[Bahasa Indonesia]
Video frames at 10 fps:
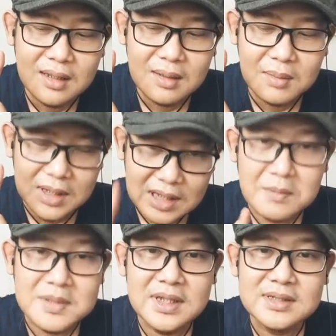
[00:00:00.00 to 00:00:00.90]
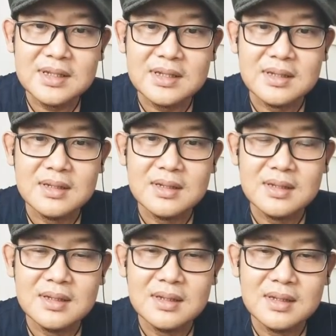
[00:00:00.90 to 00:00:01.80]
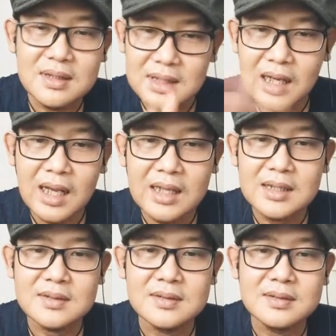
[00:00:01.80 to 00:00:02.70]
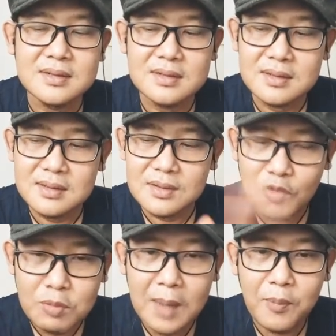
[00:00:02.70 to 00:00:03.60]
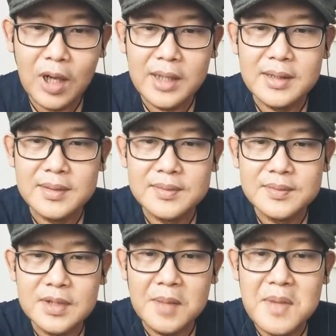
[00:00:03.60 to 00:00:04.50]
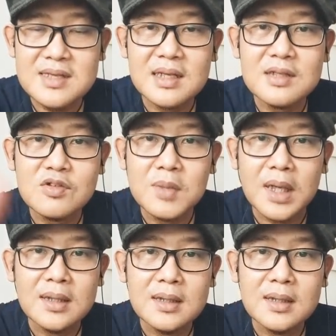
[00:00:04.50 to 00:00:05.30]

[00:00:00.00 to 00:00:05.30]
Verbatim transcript: berarti kamu masih yang anxiety hilangkan itu rubah polanya kebiasaannya dirubah